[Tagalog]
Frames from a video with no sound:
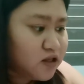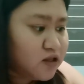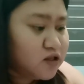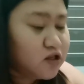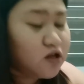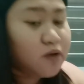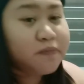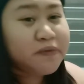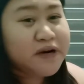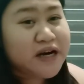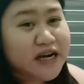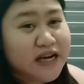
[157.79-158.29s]

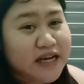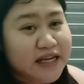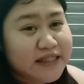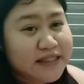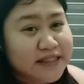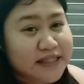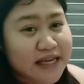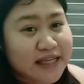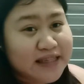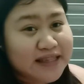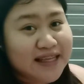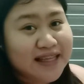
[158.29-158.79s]
sobrang
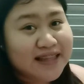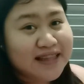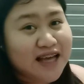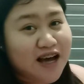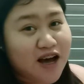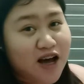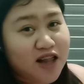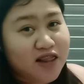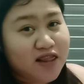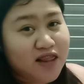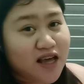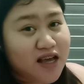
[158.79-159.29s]
excited
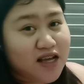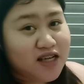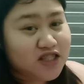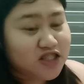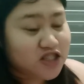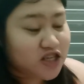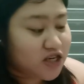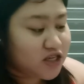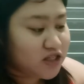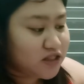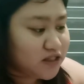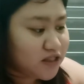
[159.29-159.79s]
ako na
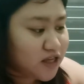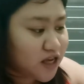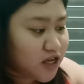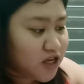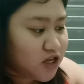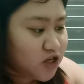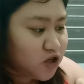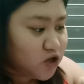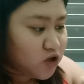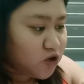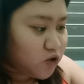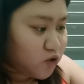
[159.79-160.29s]
i-share sa
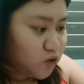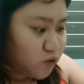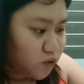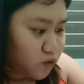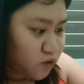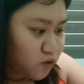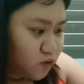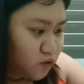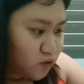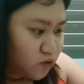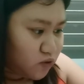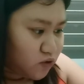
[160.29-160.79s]
inyo
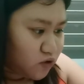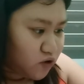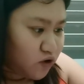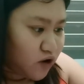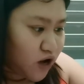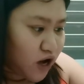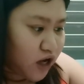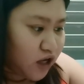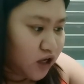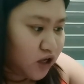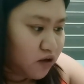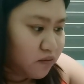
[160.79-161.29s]
yung
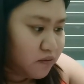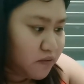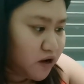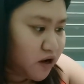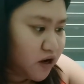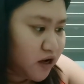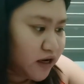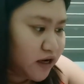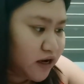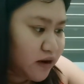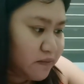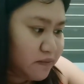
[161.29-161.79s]
aking
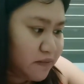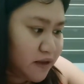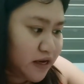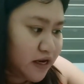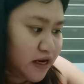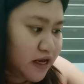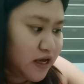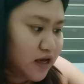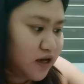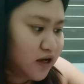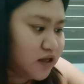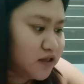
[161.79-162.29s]
mga
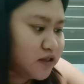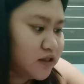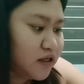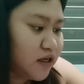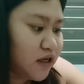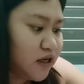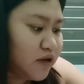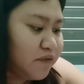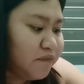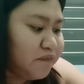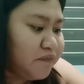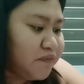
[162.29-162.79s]
nabili.
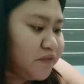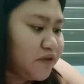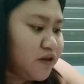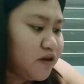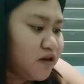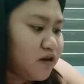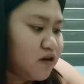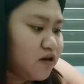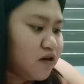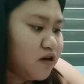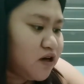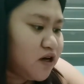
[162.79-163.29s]
Kasi,
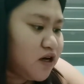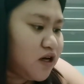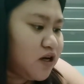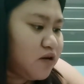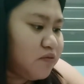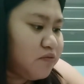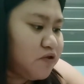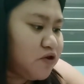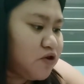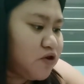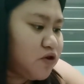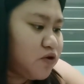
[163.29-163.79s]

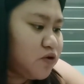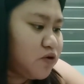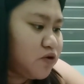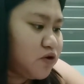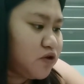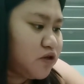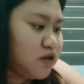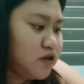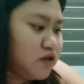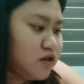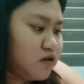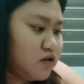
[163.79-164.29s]
alam niyo
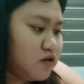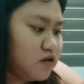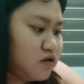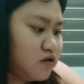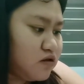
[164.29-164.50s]
yun,